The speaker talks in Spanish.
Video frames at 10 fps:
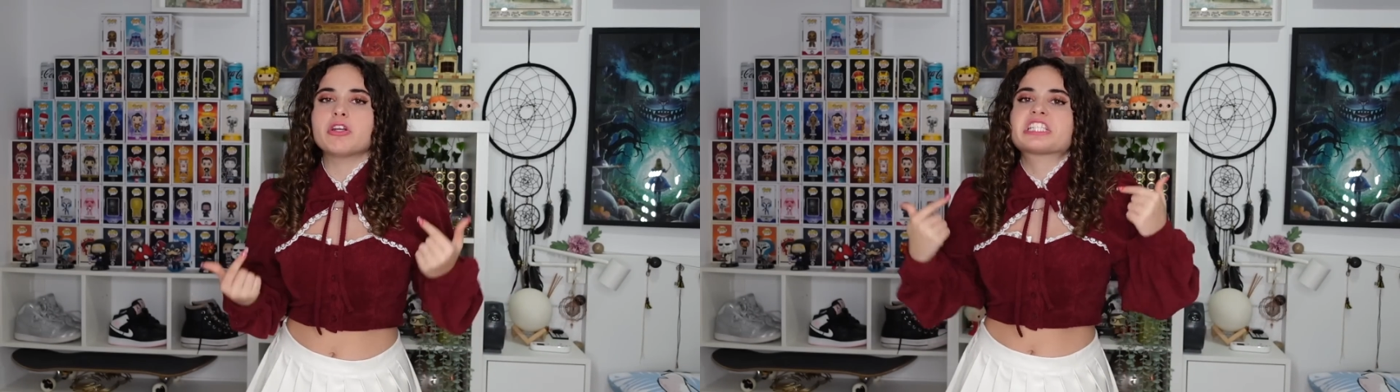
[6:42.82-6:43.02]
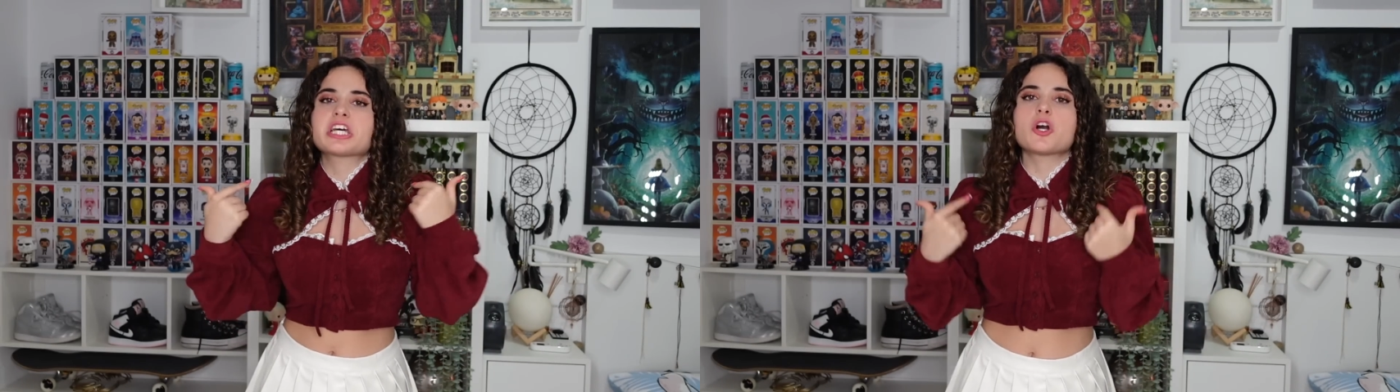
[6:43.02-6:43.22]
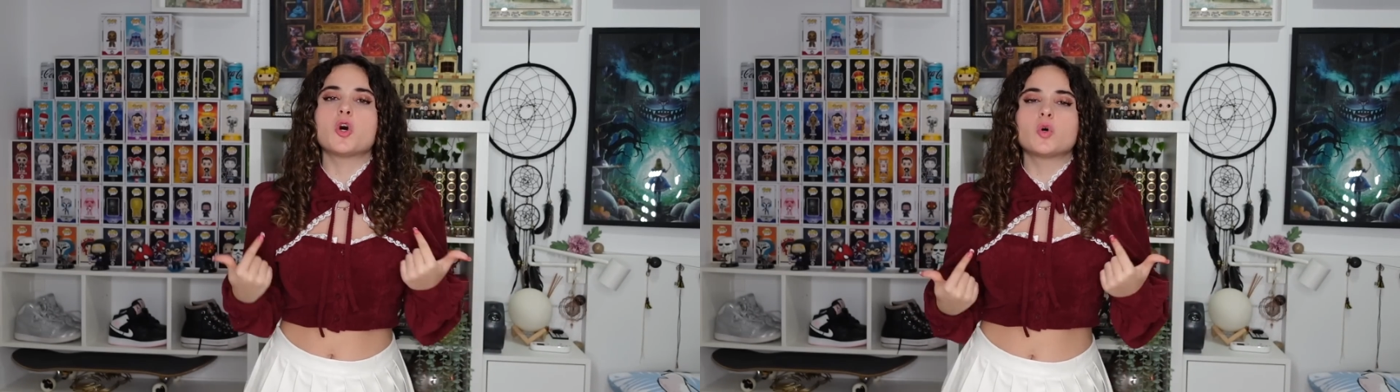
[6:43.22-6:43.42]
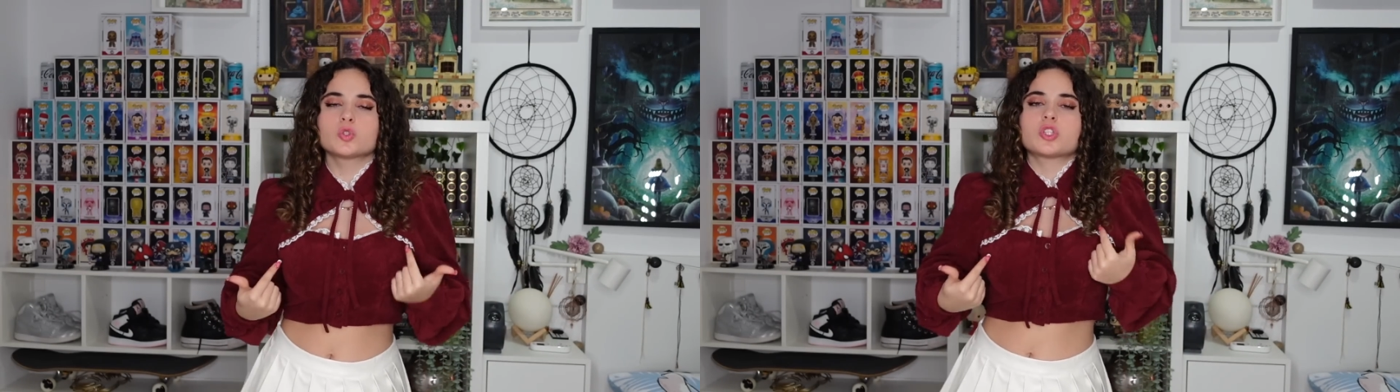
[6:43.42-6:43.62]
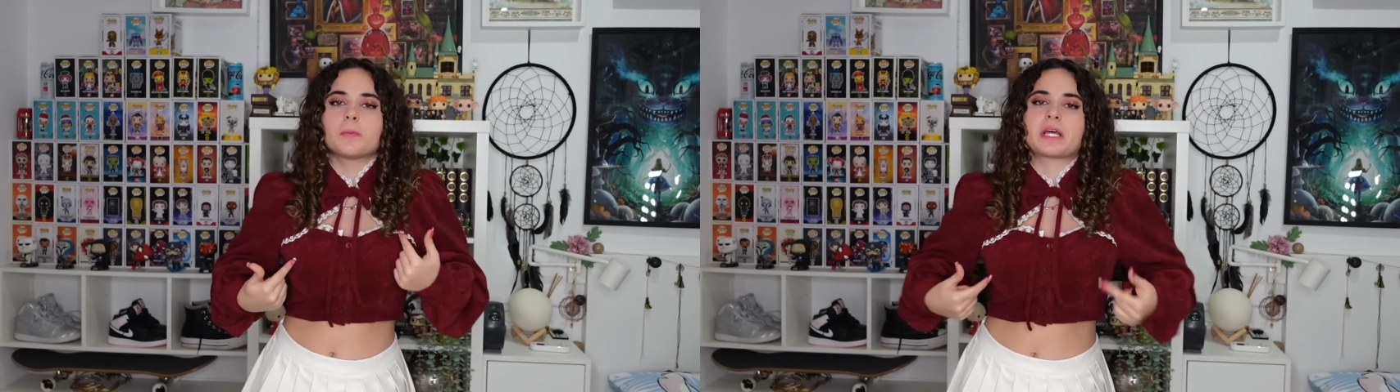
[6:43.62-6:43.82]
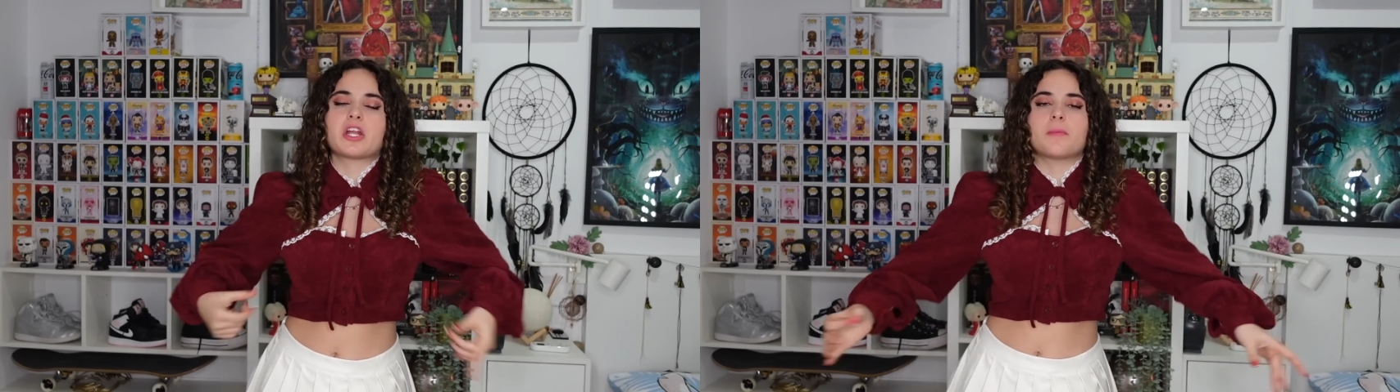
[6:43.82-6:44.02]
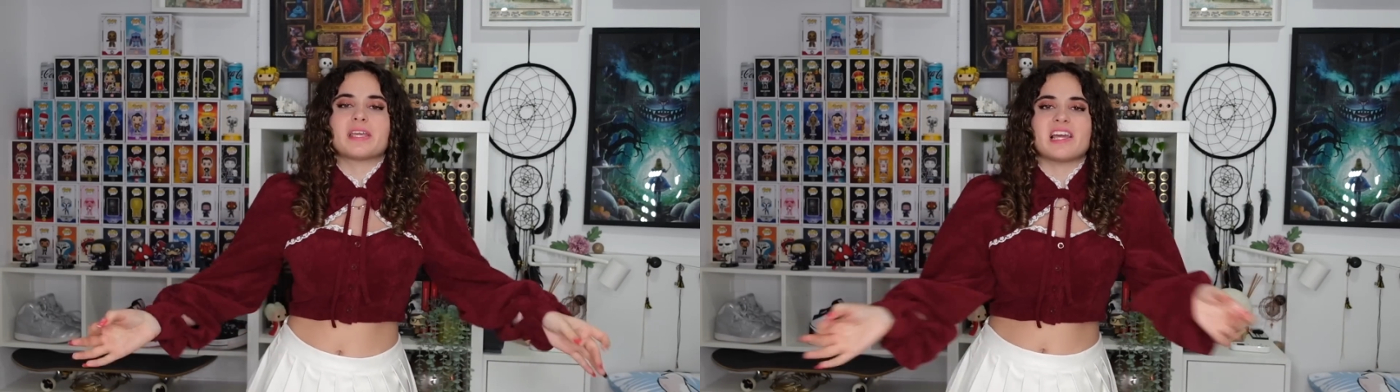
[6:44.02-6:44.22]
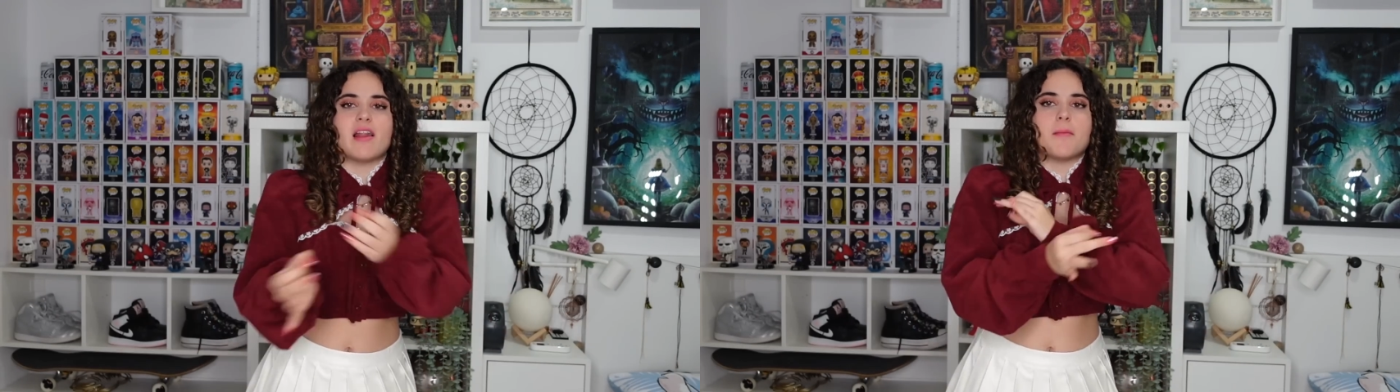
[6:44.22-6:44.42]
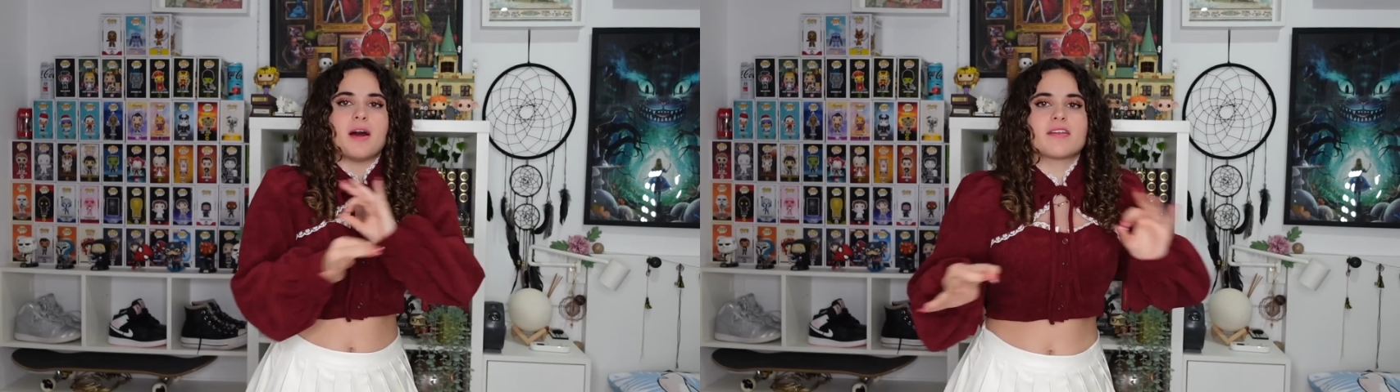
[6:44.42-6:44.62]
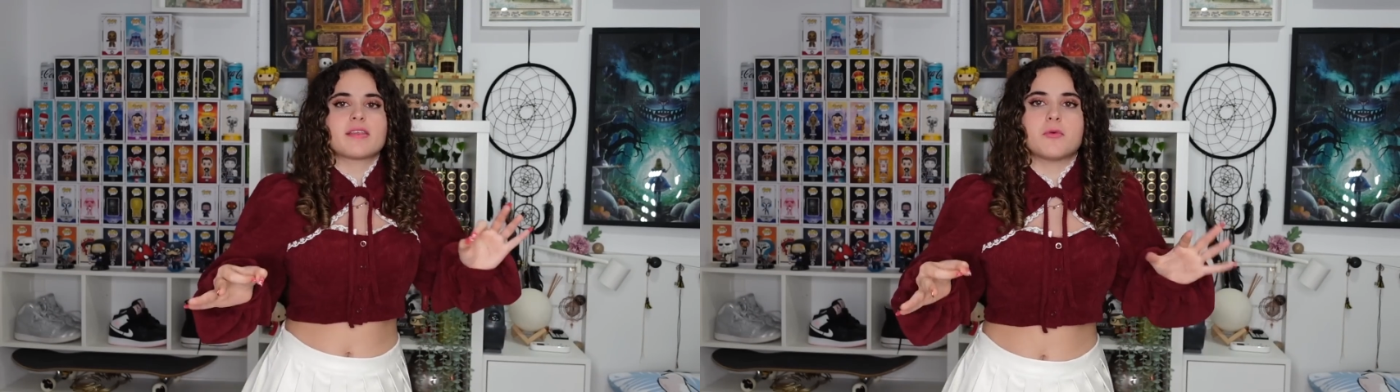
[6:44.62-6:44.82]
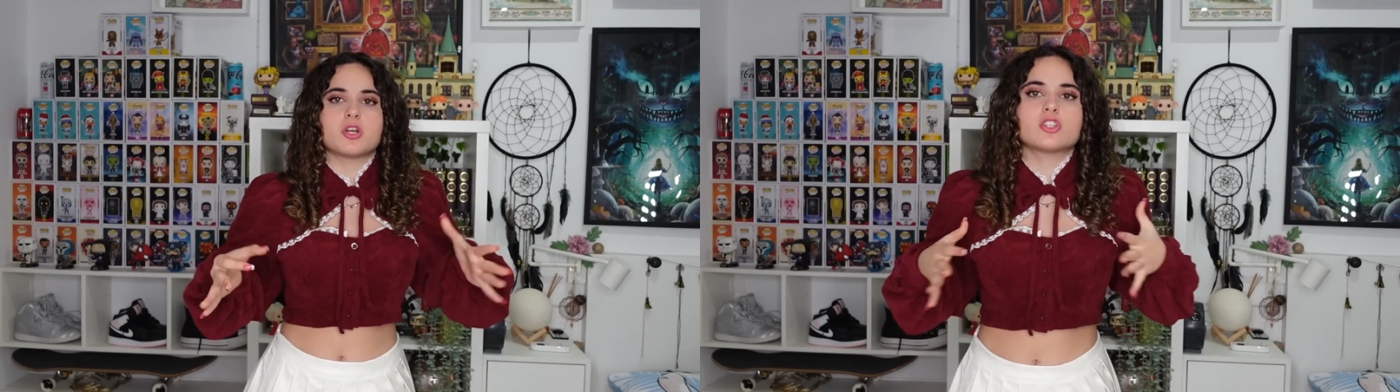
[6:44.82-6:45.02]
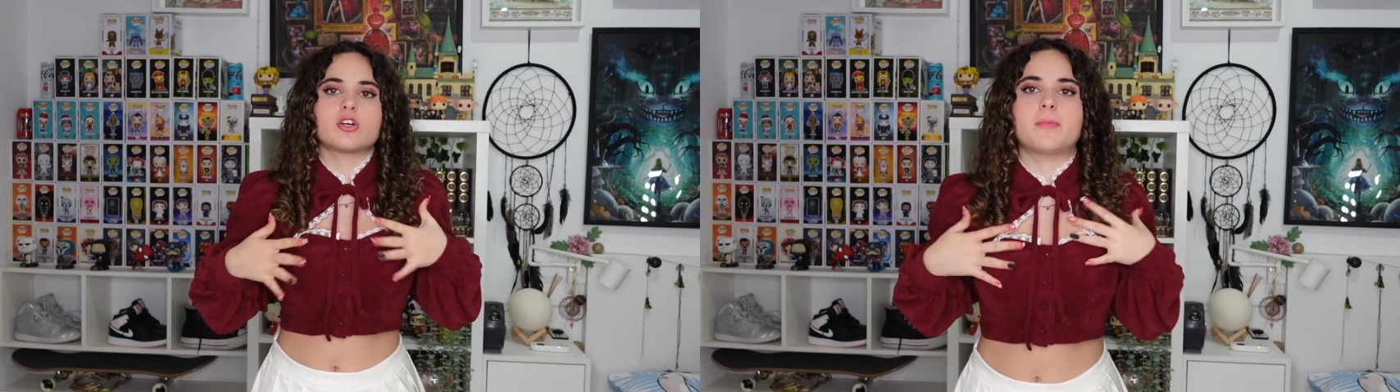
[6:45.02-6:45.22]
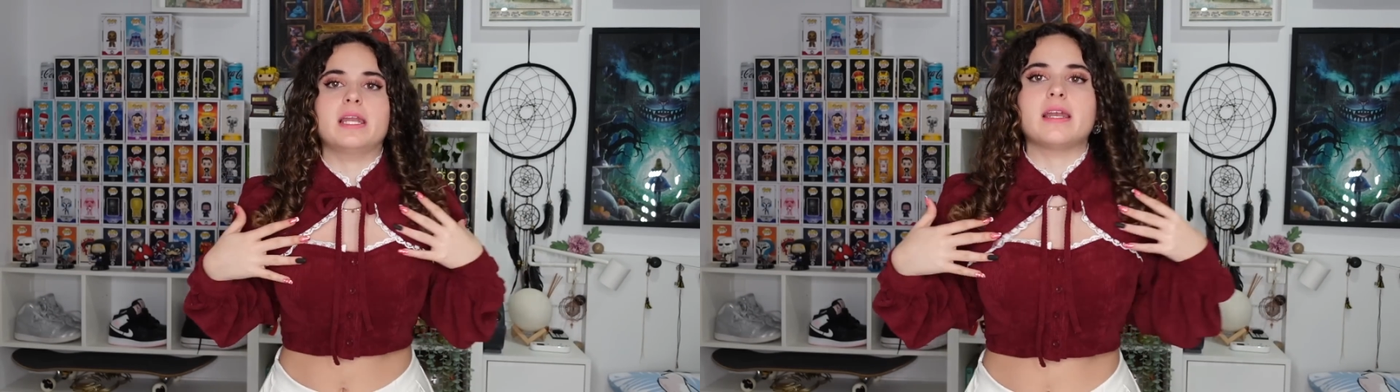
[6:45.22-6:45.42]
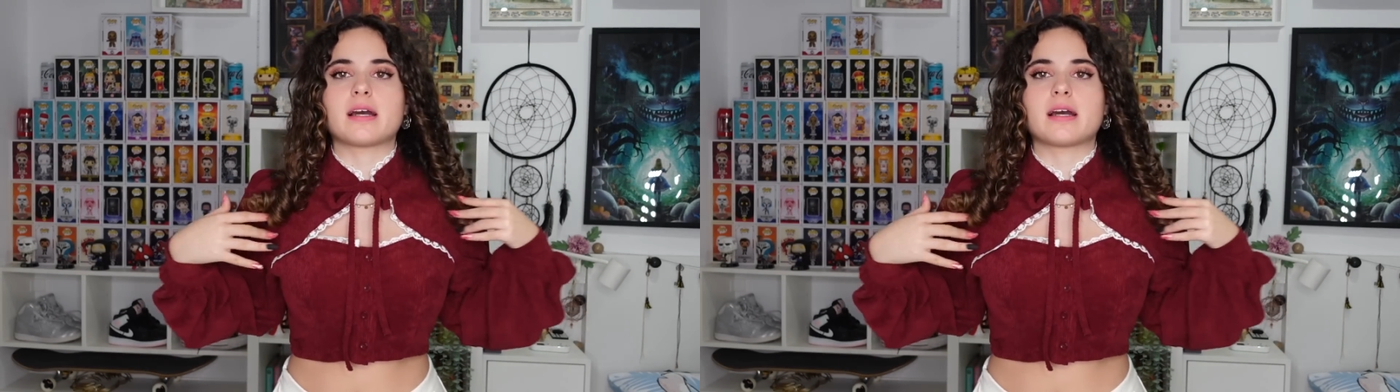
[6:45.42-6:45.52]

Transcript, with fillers: con este conjunto porque lo veía la mar de bonito, ¿vale?